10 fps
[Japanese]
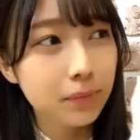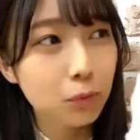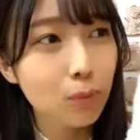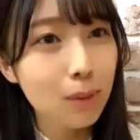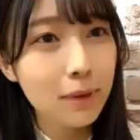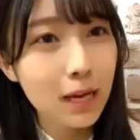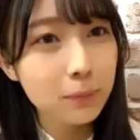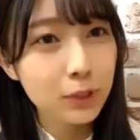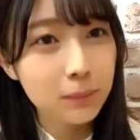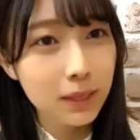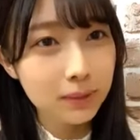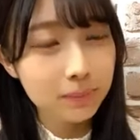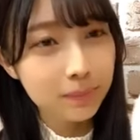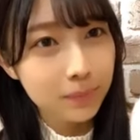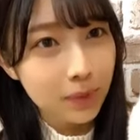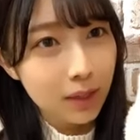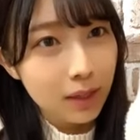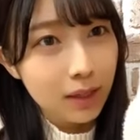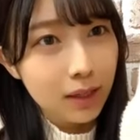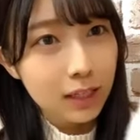モバメアプリ版
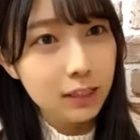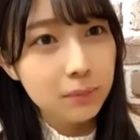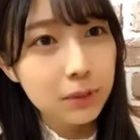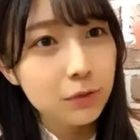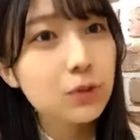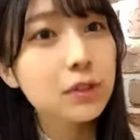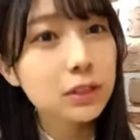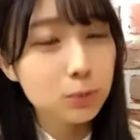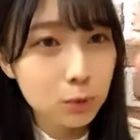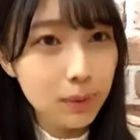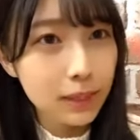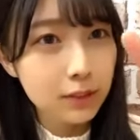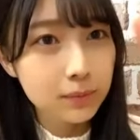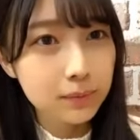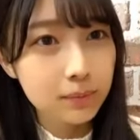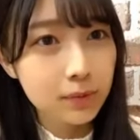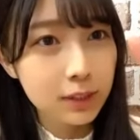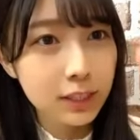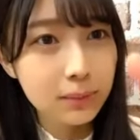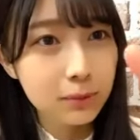NMB48 モバイル
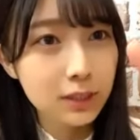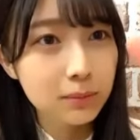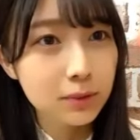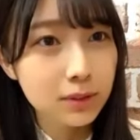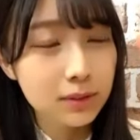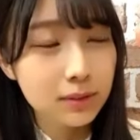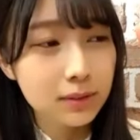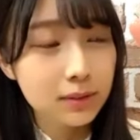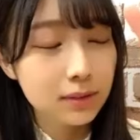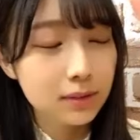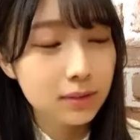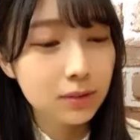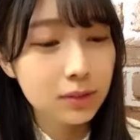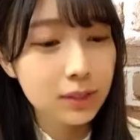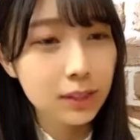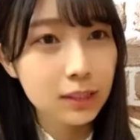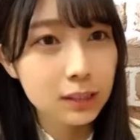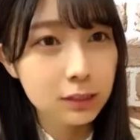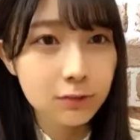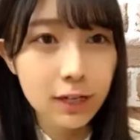DMM そして
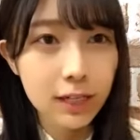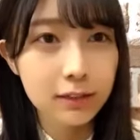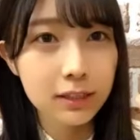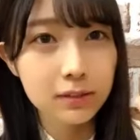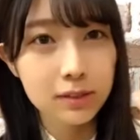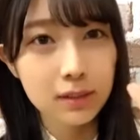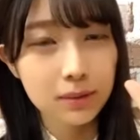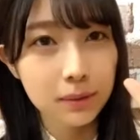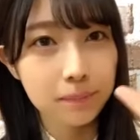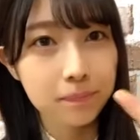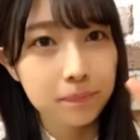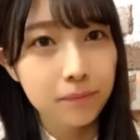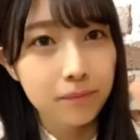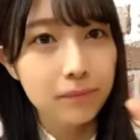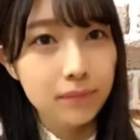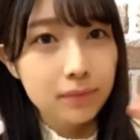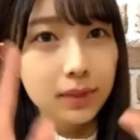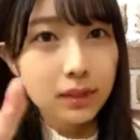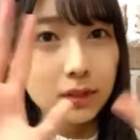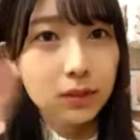神話 NN さんと
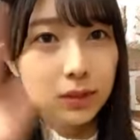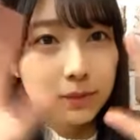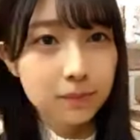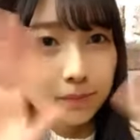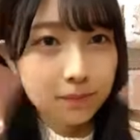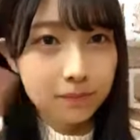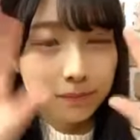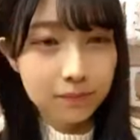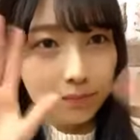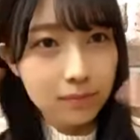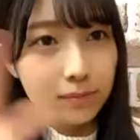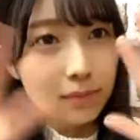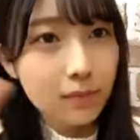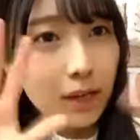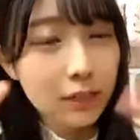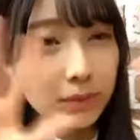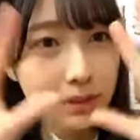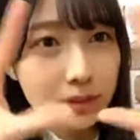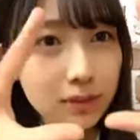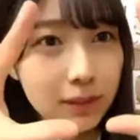5つありま
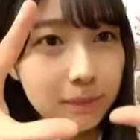すので